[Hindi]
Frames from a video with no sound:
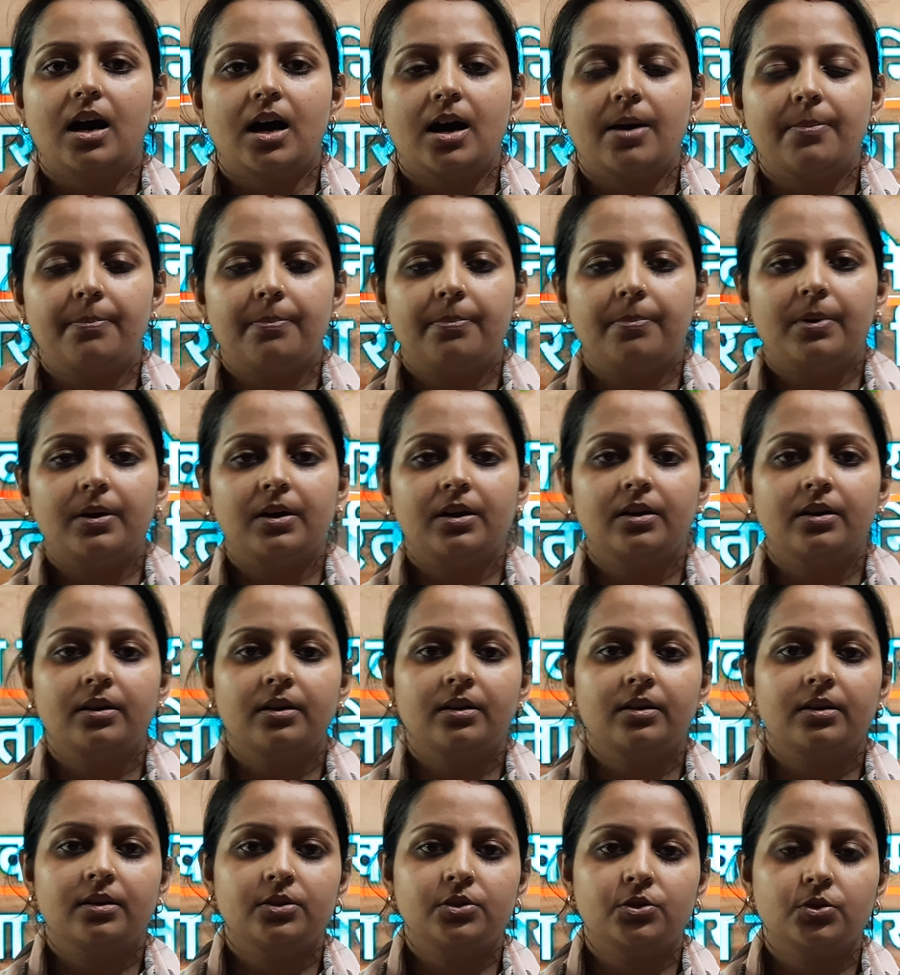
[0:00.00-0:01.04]
आप पर
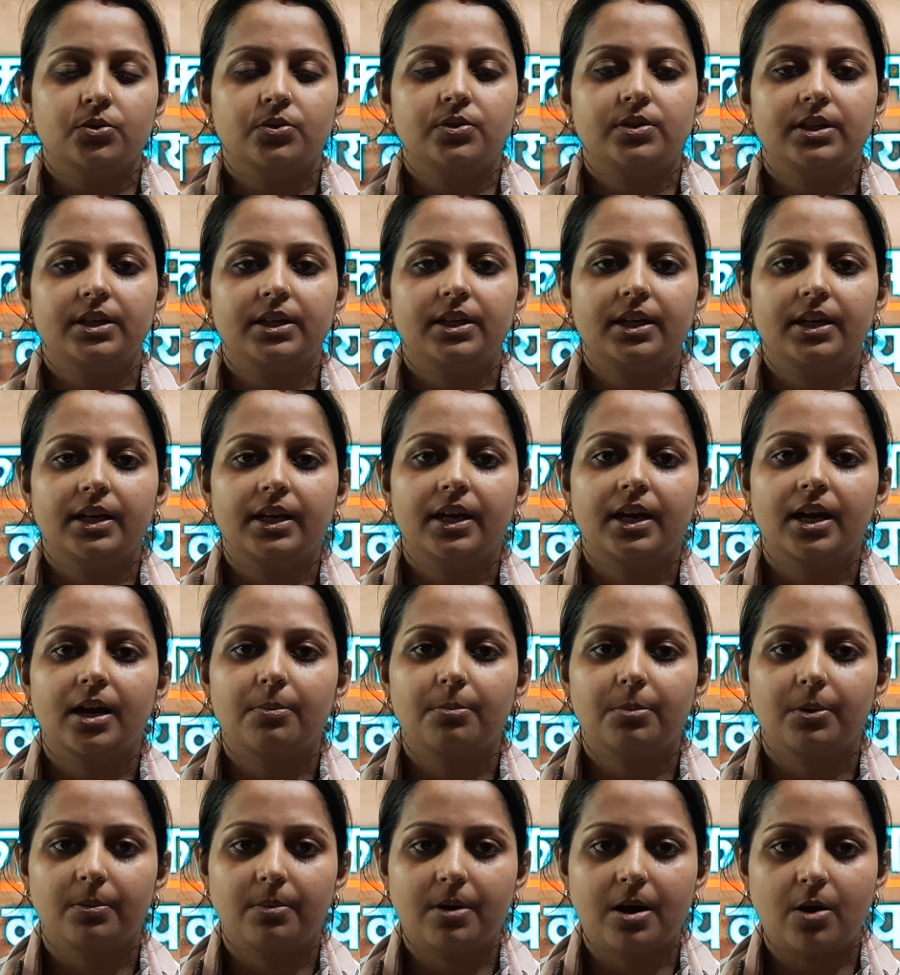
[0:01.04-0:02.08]
जो सीखने का
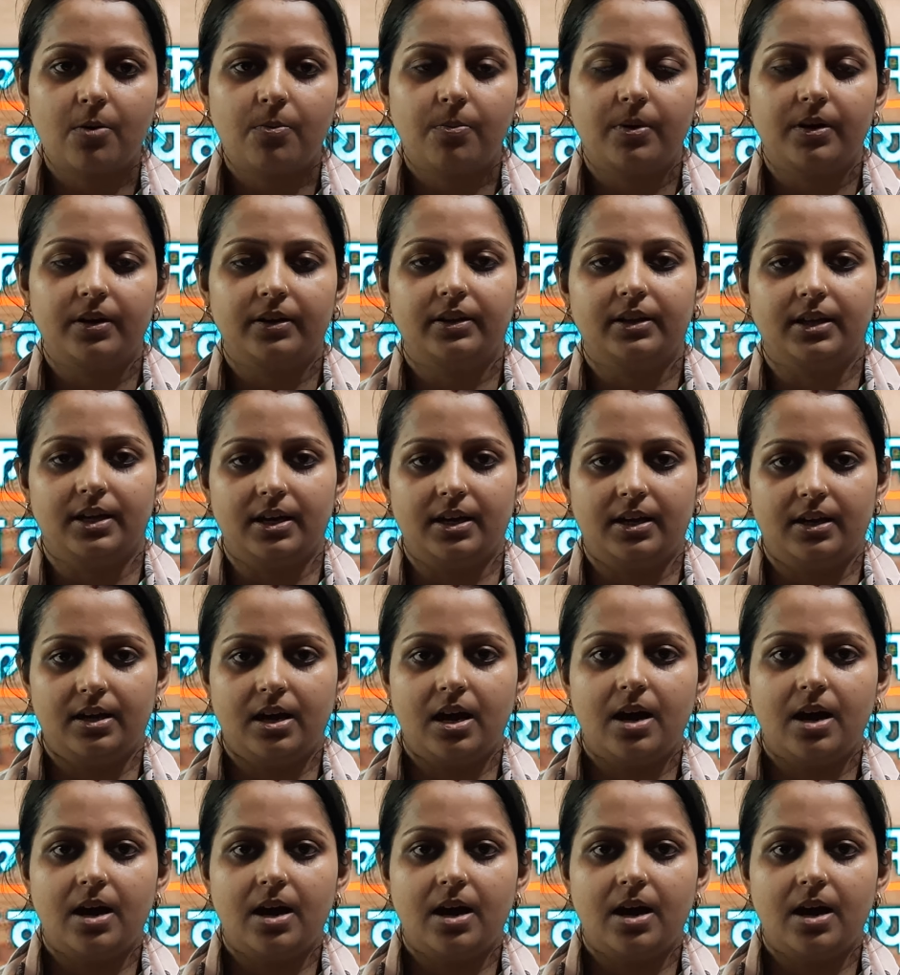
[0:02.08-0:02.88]
प्रभाव पड़ता है